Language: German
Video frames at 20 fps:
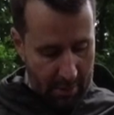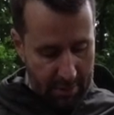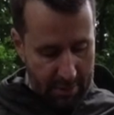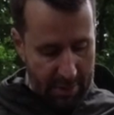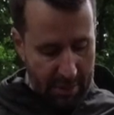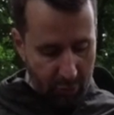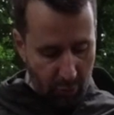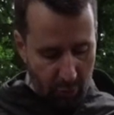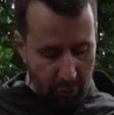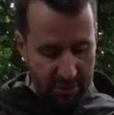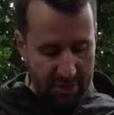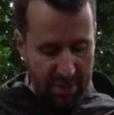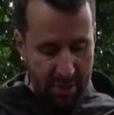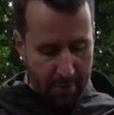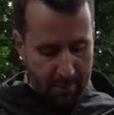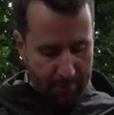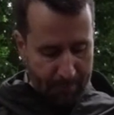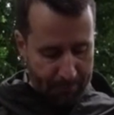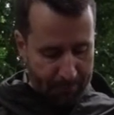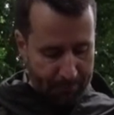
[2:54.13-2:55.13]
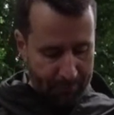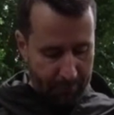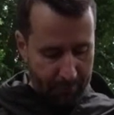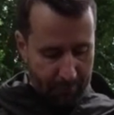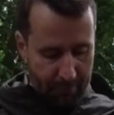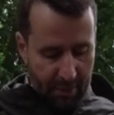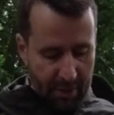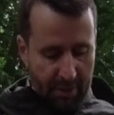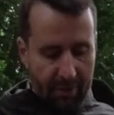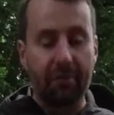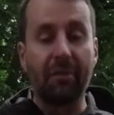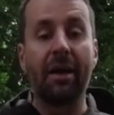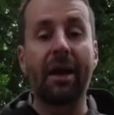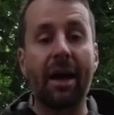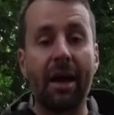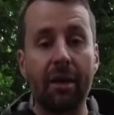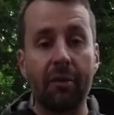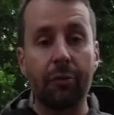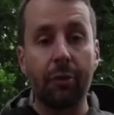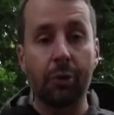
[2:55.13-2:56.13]
Darunter zwei
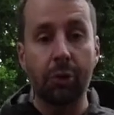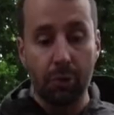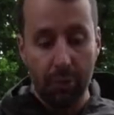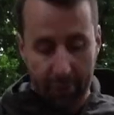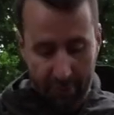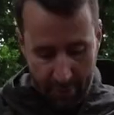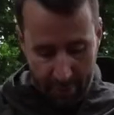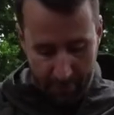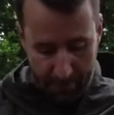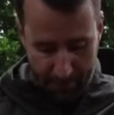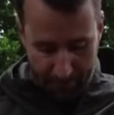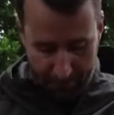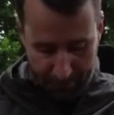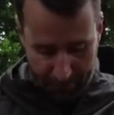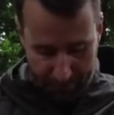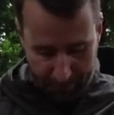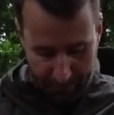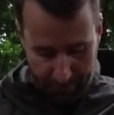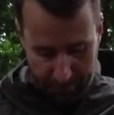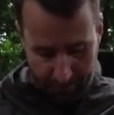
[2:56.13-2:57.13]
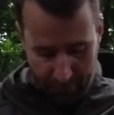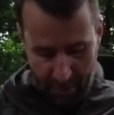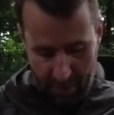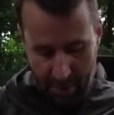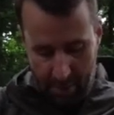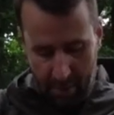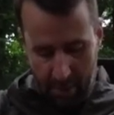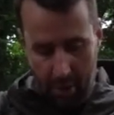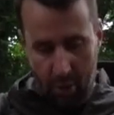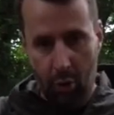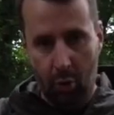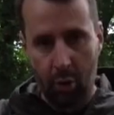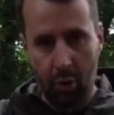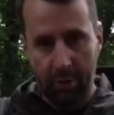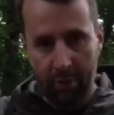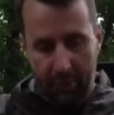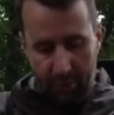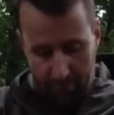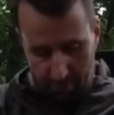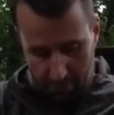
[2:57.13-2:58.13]
Reißverschlüsse
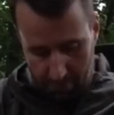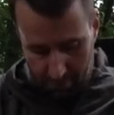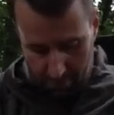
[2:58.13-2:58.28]
und